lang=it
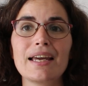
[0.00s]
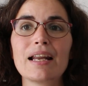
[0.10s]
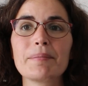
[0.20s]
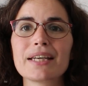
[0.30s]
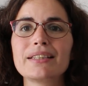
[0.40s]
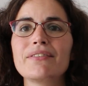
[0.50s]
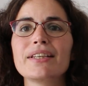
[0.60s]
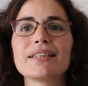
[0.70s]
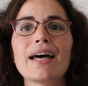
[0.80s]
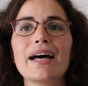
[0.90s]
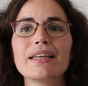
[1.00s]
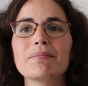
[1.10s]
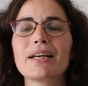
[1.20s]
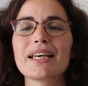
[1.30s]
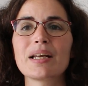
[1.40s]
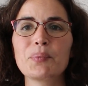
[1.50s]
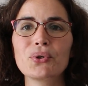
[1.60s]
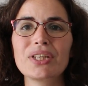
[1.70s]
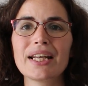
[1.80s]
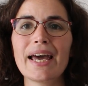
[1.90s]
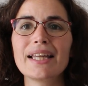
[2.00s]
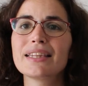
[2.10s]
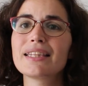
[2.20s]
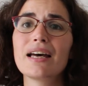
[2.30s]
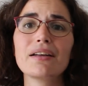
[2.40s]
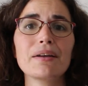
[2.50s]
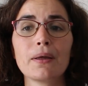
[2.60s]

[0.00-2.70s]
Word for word: e la mia attività in maniera più diretta